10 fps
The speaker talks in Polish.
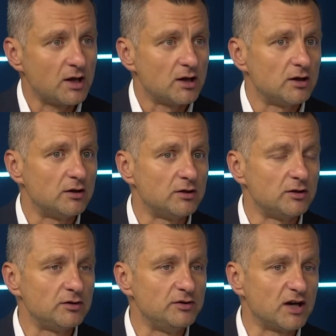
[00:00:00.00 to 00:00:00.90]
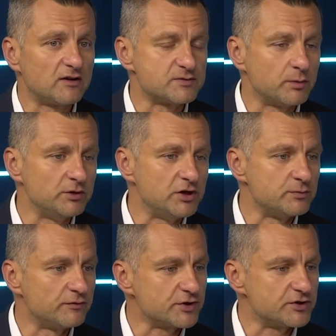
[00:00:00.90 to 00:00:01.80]
E, jak
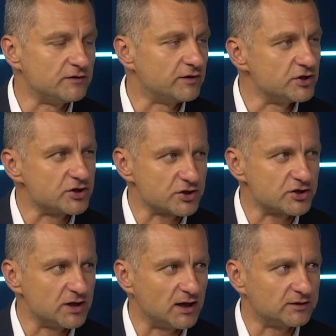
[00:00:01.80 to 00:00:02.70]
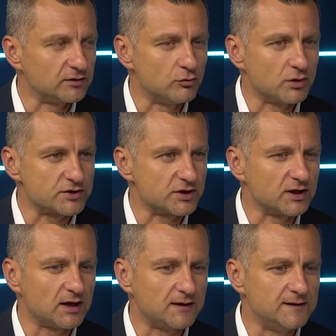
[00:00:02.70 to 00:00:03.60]
wspomnieliśmy wcześniej, 26 lat
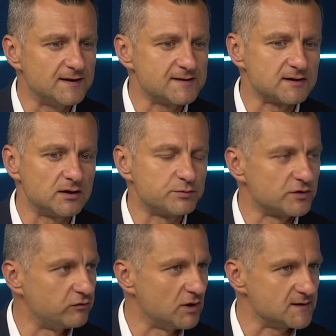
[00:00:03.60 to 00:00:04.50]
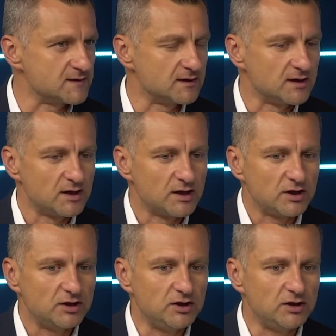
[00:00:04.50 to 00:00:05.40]
Łukaszenka jest e, przy władzy.
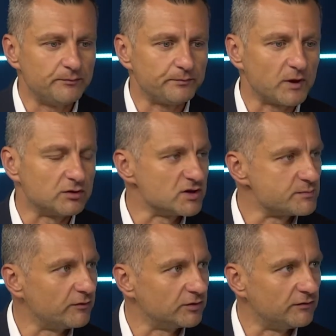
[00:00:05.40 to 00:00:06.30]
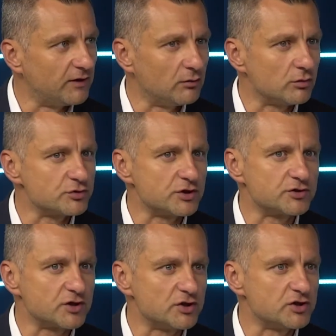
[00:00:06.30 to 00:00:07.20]
I mm, to spowodowało, że
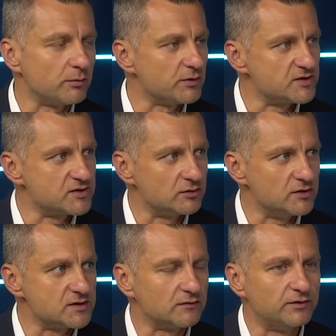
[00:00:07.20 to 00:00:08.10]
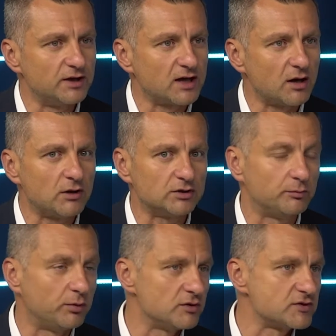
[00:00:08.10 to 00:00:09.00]
część opozycjonistów wyjechała do
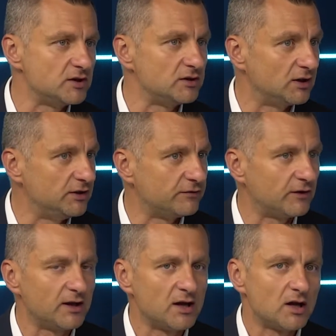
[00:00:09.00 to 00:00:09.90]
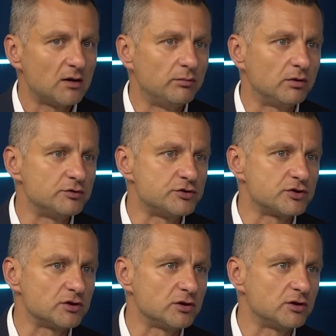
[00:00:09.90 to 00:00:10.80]
Polski, na Litwę
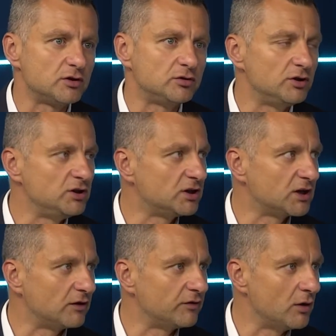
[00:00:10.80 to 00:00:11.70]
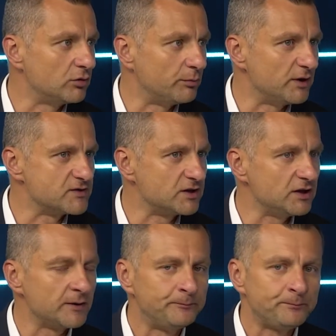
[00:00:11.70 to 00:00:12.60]
bądź e, do innych krajów
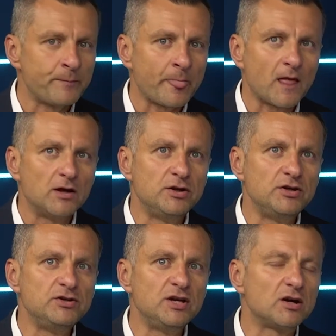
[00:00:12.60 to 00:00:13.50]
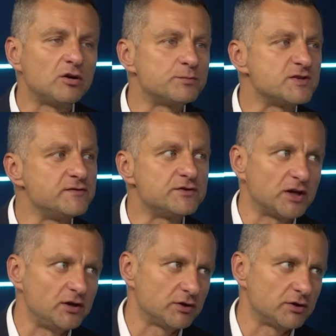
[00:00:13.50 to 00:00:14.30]
europejskich i niejako przyzwyczaiła